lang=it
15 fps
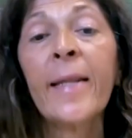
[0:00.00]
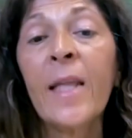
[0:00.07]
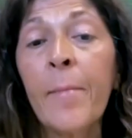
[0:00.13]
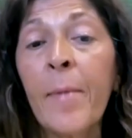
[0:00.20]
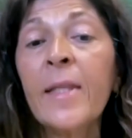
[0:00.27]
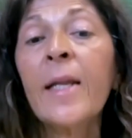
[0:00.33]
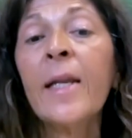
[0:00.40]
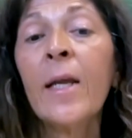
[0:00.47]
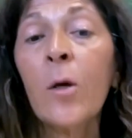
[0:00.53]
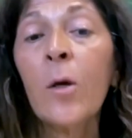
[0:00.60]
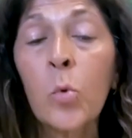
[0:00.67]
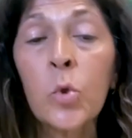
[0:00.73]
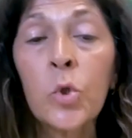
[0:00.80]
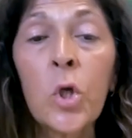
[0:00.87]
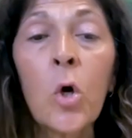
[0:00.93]
Il tema
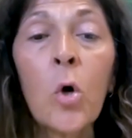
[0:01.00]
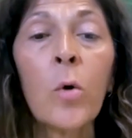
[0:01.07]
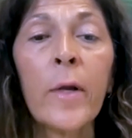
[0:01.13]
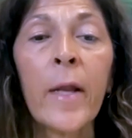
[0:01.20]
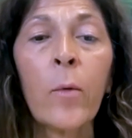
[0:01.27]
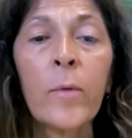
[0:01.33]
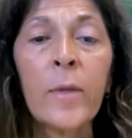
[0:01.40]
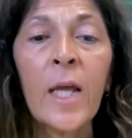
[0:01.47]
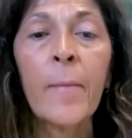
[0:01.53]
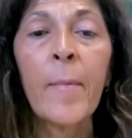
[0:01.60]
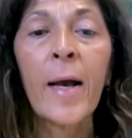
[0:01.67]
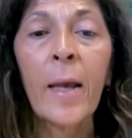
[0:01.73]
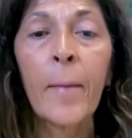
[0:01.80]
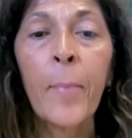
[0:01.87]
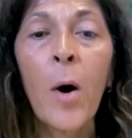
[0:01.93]
dell'inclusione è un
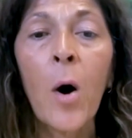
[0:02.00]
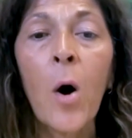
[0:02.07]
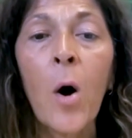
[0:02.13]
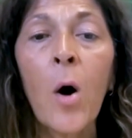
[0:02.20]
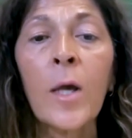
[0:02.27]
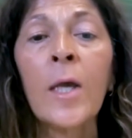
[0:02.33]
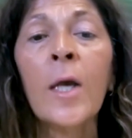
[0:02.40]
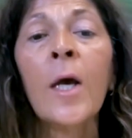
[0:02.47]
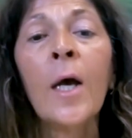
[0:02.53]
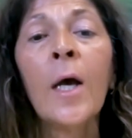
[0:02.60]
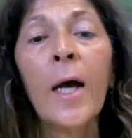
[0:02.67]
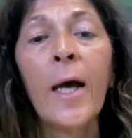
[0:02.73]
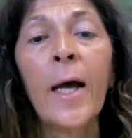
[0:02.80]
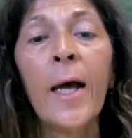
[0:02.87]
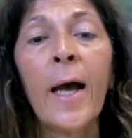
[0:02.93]
tema che poi
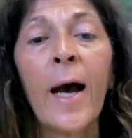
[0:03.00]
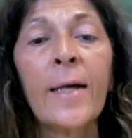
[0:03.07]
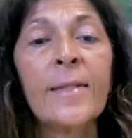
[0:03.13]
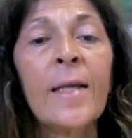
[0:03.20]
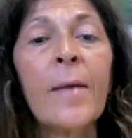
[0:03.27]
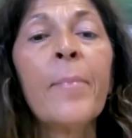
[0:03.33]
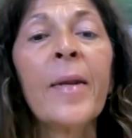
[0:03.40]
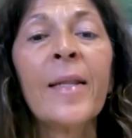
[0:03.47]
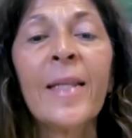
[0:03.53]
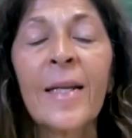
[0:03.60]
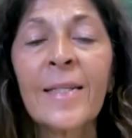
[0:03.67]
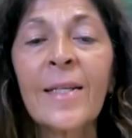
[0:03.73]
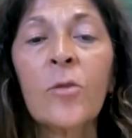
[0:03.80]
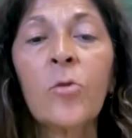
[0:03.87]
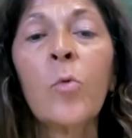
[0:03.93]
eh, ha sempre
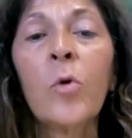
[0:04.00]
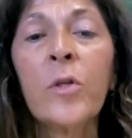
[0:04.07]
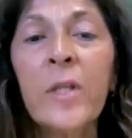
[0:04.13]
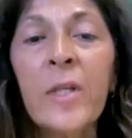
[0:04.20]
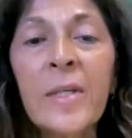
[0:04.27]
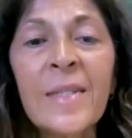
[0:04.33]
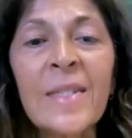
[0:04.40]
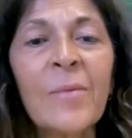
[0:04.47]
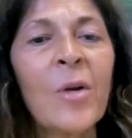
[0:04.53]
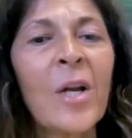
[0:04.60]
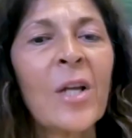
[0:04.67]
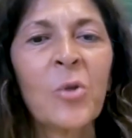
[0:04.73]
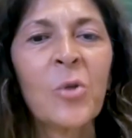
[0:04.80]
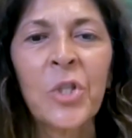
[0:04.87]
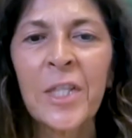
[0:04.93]
interessato moltissimo
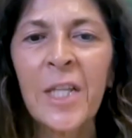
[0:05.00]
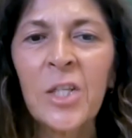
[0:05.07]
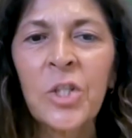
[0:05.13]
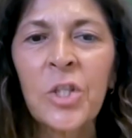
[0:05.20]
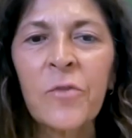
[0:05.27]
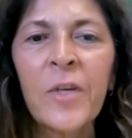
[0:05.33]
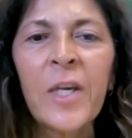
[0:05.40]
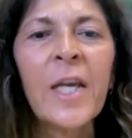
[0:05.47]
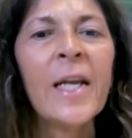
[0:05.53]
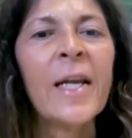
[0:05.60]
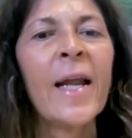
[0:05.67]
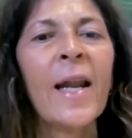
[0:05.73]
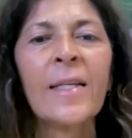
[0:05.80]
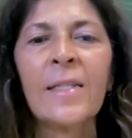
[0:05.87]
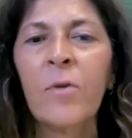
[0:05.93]
la società
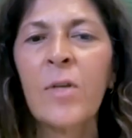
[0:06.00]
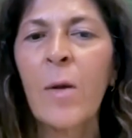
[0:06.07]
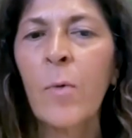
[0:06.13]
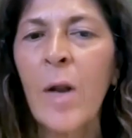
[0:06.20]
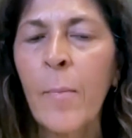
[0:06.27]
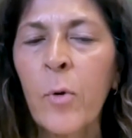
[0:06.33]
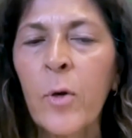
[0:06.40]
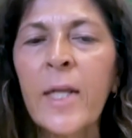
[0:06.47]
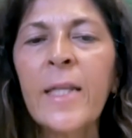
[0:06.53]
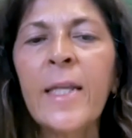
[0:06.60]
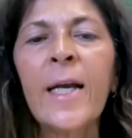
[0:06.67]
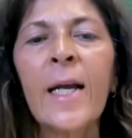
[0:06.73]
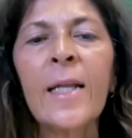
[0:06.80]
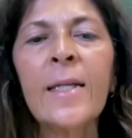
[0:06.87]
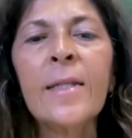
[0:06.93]
civile, la, se vogliamo la
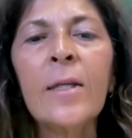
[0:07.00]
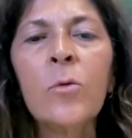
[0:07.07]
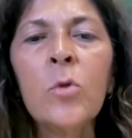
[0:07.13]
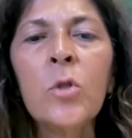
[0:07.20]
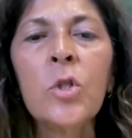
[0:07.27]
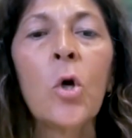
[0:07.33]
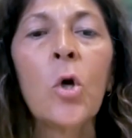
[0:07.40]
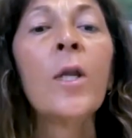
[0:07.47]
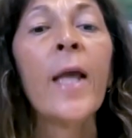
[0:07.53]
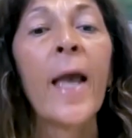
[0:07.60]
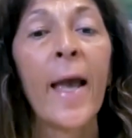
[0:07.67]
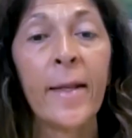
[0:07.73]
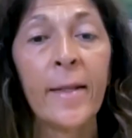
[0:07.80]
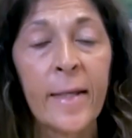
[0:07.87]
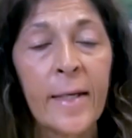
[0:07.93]
politica, le istituzioni
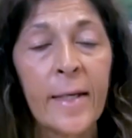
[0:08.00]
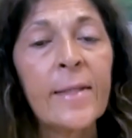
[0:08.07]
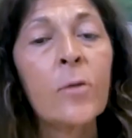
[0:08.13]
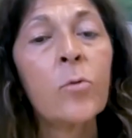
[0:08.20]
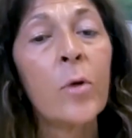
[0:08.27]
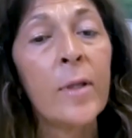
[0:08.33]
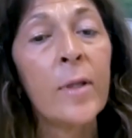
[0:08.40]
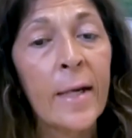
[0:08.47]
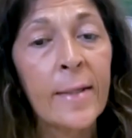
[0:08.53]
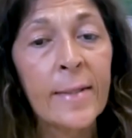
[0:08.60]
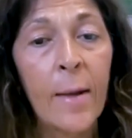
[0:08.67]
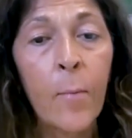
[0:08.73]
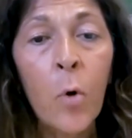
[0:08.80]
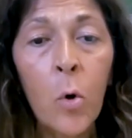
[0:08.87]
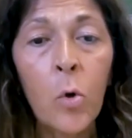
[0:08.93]
e ha interessato e
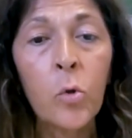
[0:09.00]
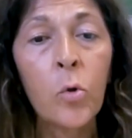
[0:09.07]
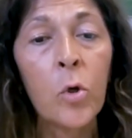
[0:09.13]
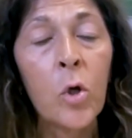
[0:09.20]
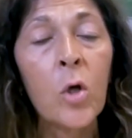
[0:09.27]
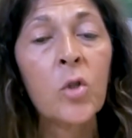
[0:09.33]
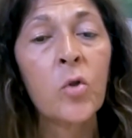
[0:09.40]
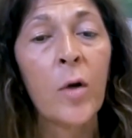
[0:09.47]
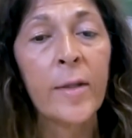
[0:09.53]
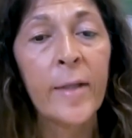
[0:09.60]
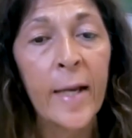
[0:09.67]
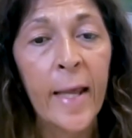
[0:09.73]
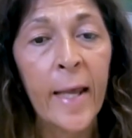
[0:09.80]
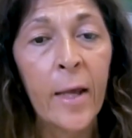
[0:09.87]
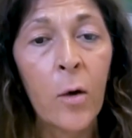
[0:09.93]
interessa molto il nostro
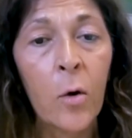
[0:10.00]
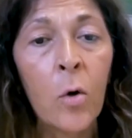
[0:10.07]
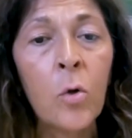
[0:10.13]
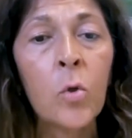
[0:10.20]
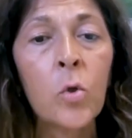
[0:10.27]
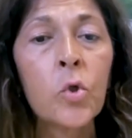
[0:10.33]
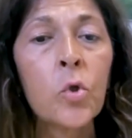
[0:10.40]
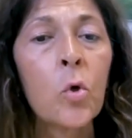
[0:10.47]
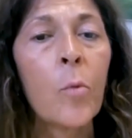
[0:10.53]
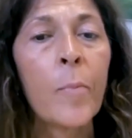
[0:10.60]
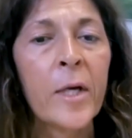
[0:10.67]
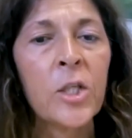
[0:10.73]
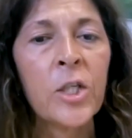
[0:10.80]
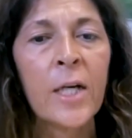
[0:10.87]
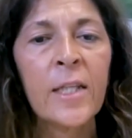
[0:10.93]
Ateneo, non solo
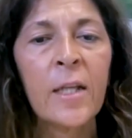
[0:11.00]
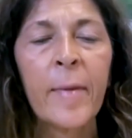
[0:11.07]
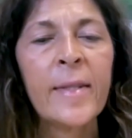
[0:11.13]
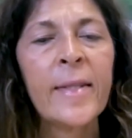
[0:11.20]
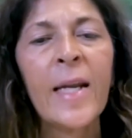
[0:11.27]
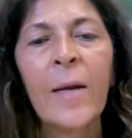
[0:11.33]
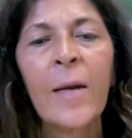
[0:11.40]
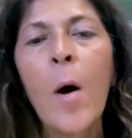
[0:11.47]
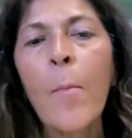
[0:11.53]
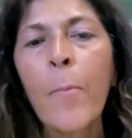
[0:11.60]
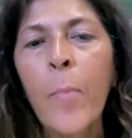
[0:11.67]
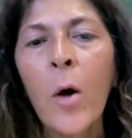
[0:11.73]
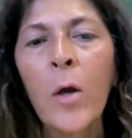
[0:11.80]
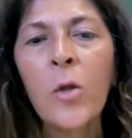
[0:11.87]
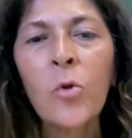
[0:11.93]
per certe materie ma un
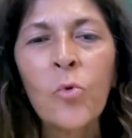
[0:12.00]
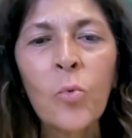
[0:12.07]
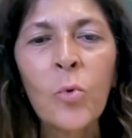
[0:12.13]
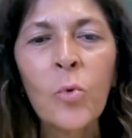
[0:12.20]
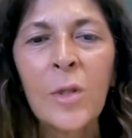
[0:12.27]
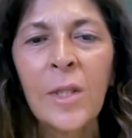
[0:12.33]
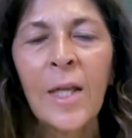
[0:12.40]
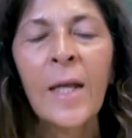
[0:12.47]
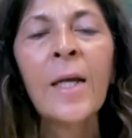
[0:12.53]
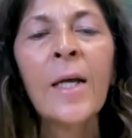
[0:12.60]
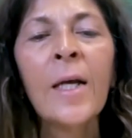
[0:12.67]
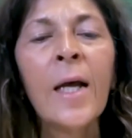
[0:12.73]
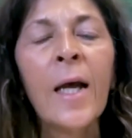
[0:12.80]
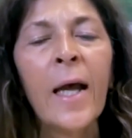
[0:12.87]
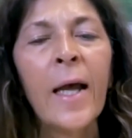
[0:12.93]
po' in tutti
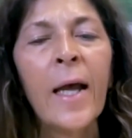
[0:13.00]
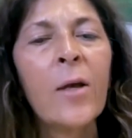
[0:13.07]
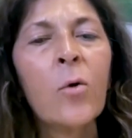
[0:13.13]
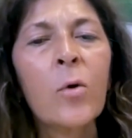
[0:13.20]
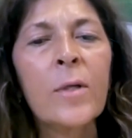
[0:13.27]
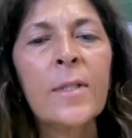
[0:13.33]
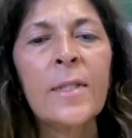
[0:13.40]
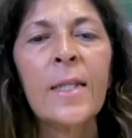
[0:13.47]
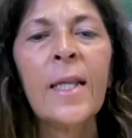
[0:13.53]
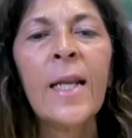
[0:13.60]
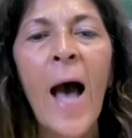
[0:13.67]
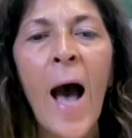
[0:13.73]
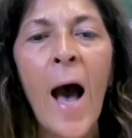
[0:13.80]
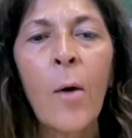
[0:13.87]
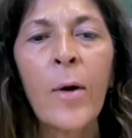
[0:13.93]
eh, i corsi di
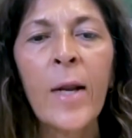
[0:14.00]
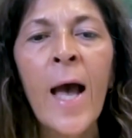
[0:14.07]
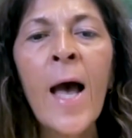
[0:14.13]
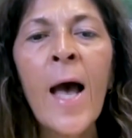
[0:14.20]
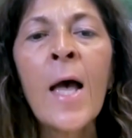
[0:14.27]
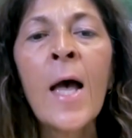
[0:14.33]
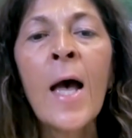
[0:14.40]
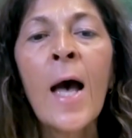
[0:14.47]
laurea